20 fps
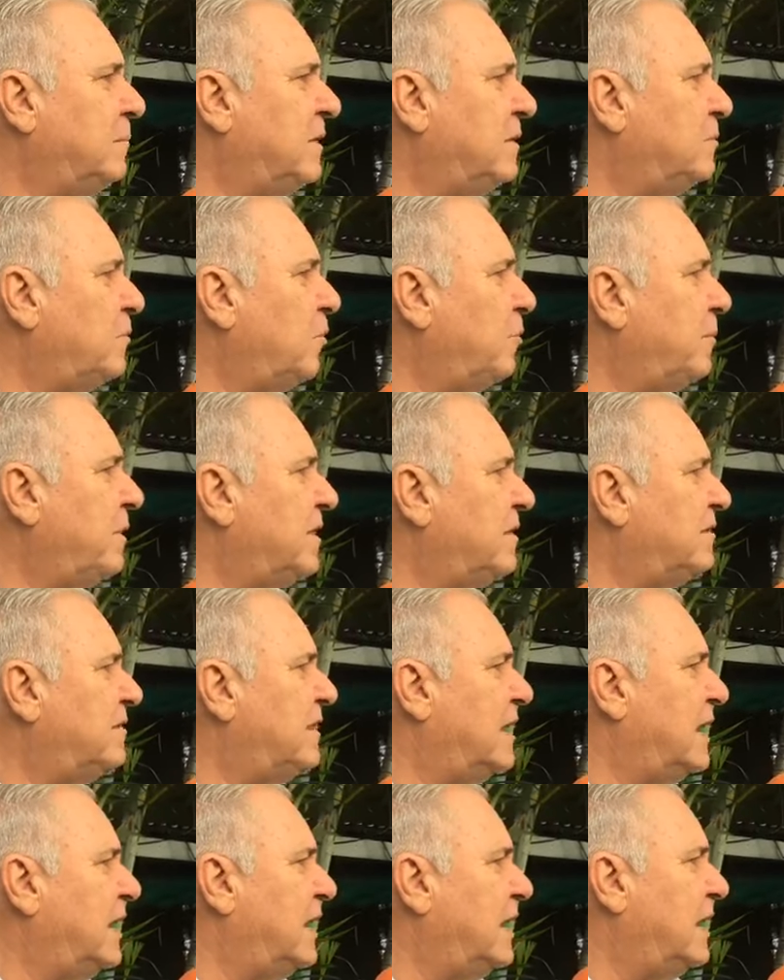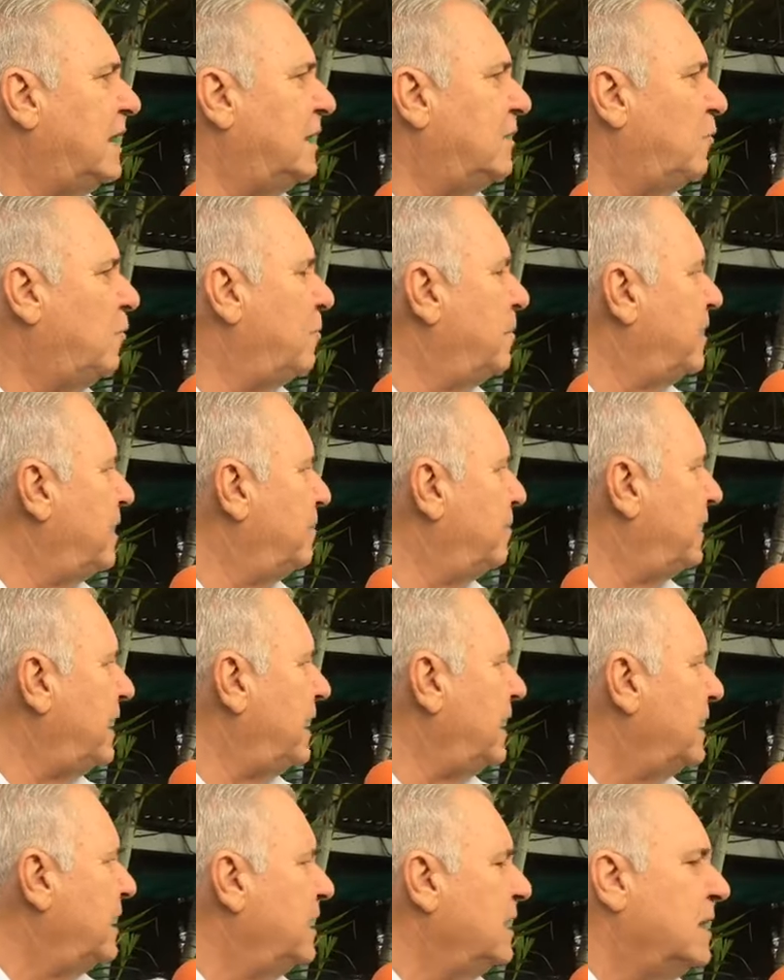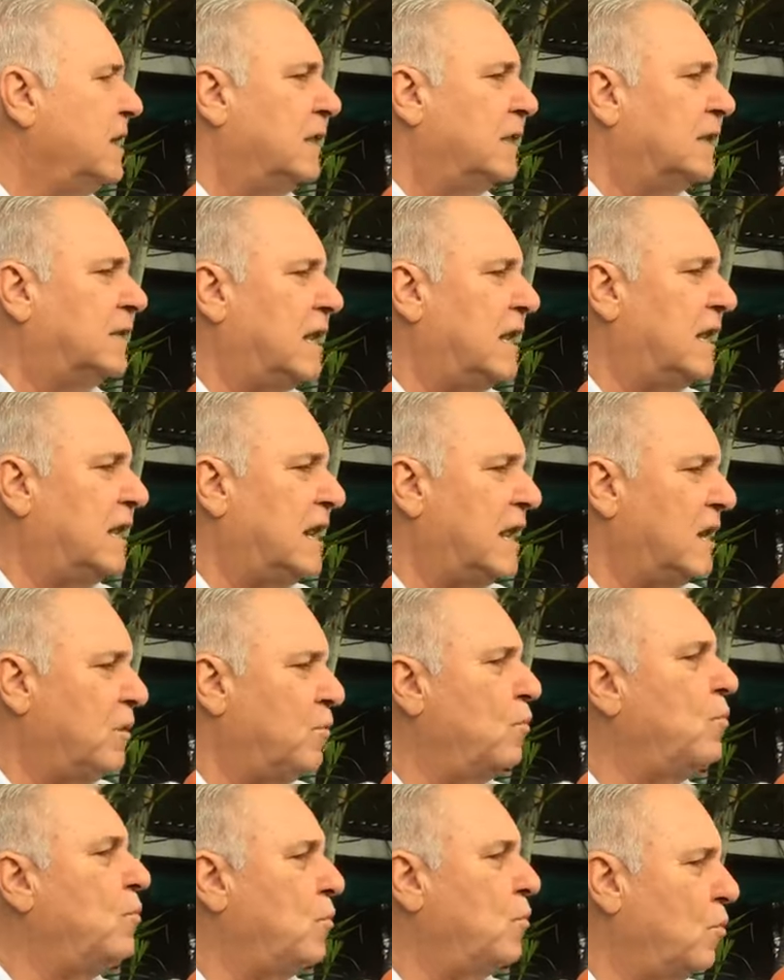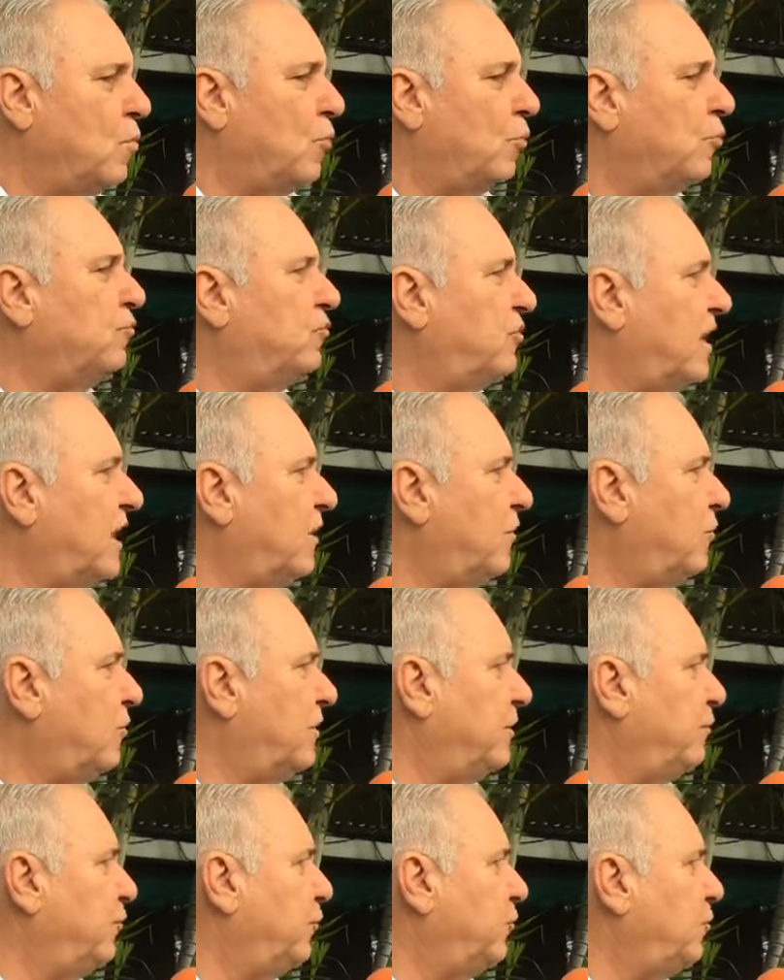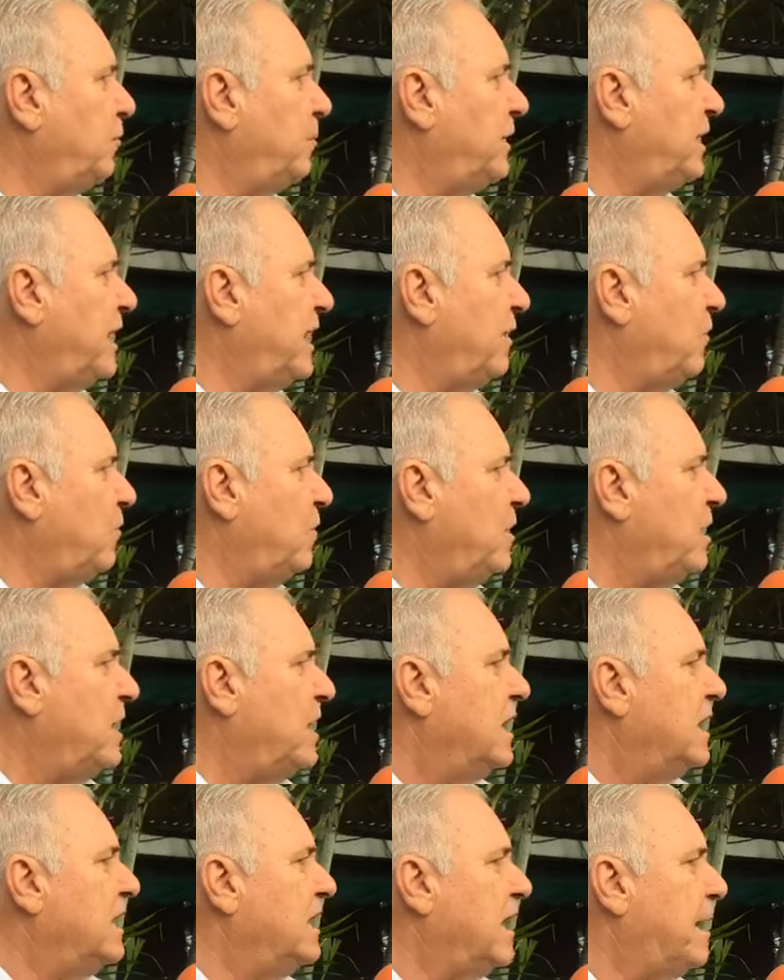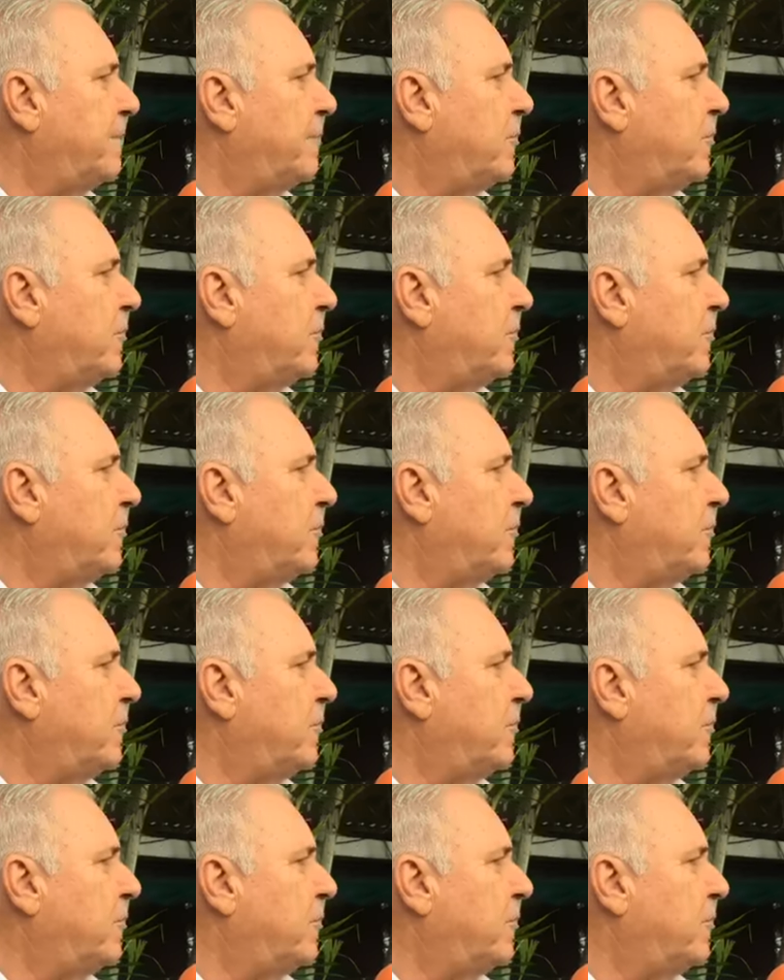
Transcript: mismo mes de noviembre tener un, consejo de fondo minero y,